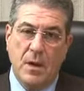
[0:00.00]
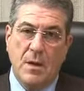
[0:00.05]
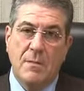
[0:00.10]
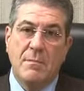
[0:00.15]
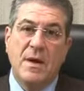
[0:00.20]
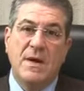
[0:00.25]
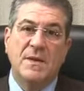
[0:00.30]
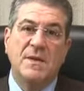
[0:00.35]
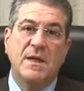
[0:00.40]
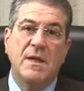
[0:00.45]

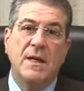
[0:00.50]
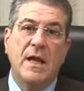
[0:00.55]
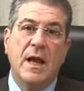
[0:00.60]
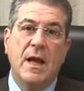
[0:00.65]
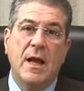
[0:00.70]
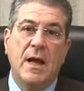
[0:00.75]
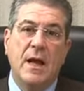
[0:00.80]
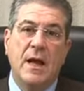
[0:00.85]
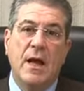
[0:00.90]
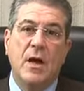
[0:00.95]

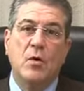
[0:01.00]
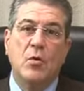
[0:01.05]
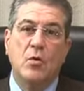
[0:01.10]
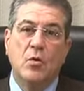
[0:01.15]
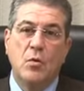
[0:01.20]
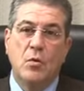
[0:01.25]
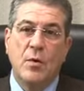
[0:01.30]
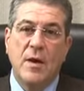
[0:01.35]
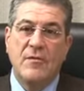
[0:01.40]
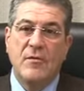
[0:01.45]
Martina
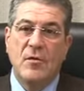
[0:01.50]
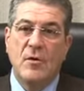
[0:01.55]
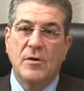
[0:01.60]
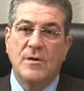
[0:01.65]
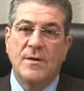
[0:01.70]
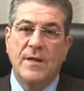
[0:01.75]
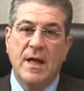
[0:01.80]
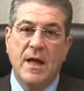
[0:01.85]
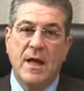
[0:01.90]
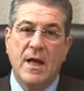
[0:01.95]
ancora una
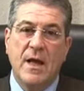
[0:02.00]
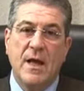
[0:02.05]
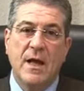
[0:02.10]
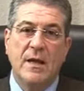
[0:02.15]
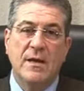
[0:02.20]
volta ha